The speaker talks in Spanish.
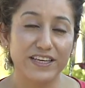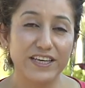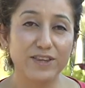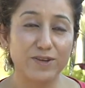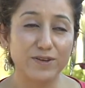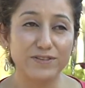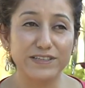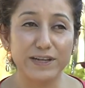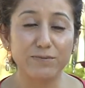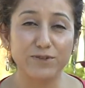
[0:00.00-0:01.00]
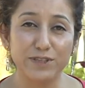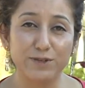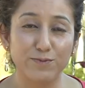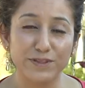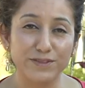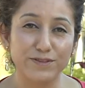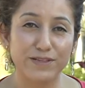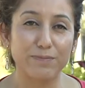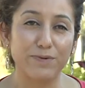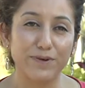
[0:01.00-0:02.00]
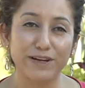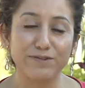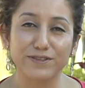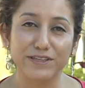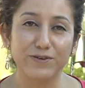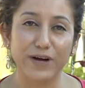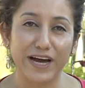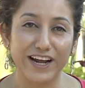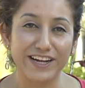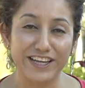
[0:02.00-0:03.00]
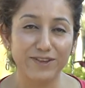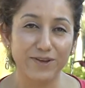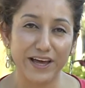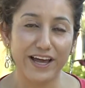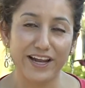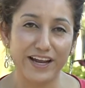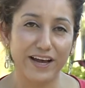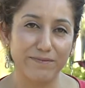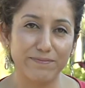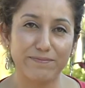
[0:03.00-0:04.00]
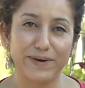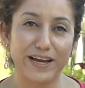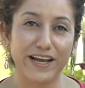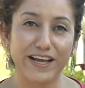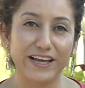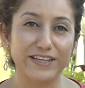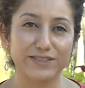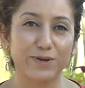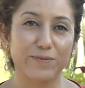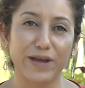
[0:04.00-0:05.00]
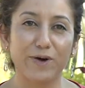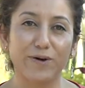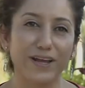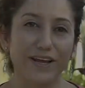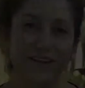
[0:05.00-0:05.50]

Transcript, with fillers: y todos estamos dispuestos a poner nuestro granito de arena para que esto mejore.